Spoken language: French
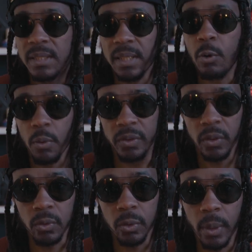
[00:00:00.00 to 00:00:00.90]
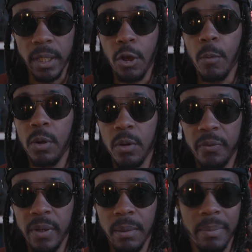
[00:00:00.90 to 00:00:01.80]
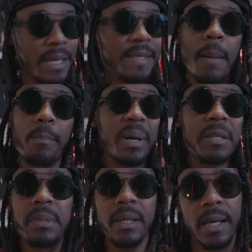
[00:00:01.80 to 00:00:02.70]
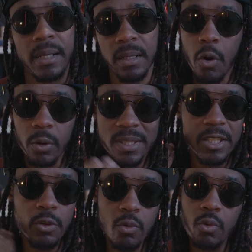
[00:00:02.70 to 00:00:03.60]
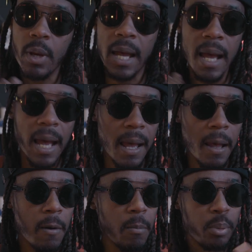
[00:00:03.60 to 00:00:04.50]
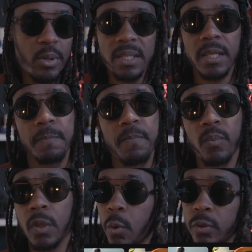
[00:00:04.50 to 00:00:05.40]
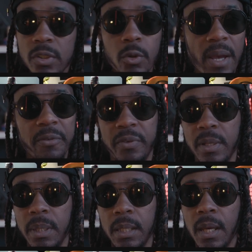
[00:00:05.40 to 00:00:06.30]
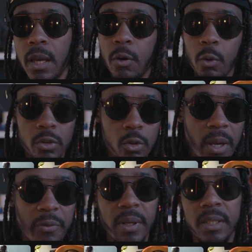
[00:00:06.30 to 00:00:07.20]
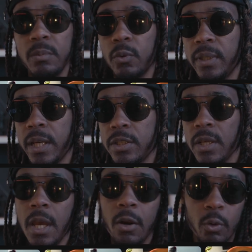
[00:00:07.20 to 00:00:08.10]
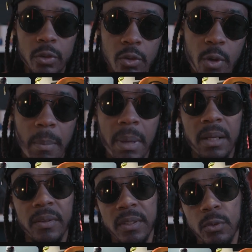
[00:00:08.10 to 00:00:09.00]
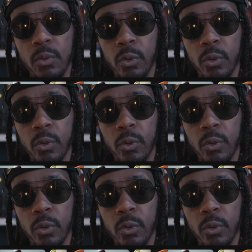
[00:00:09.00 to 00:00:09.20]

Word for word: ta confiance en toi. Et comment le faire ben, Il n'y a pas de miracle. Continue à bosser, continue à filmer, continue à faire des montages, continue à balancer du